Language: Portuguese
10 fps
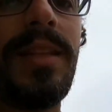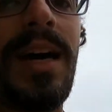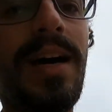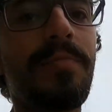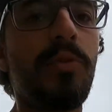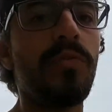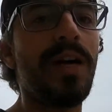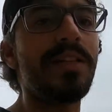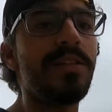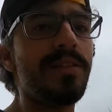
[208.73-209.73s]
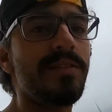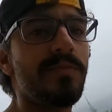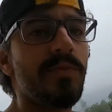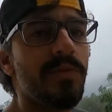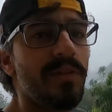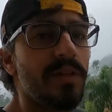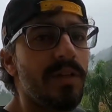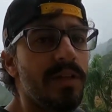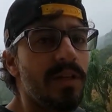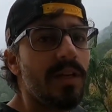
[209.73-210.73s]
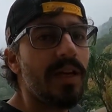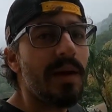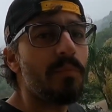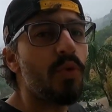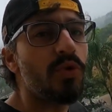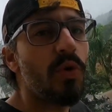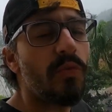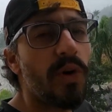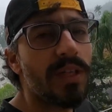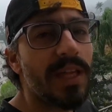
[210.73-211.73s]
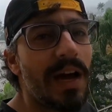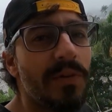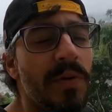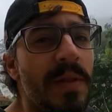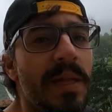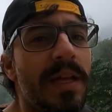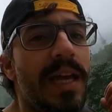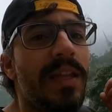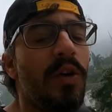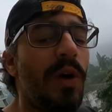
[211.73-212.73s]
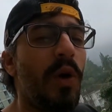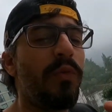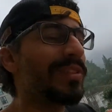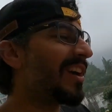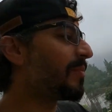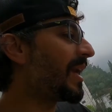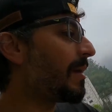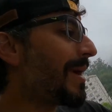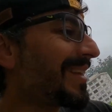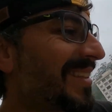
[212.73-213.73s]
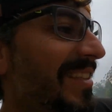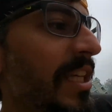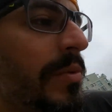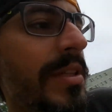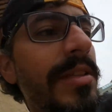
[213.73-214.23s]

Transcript: tá aprovadíssimo, é muito confortável. É, não é confortável porque ele é macio em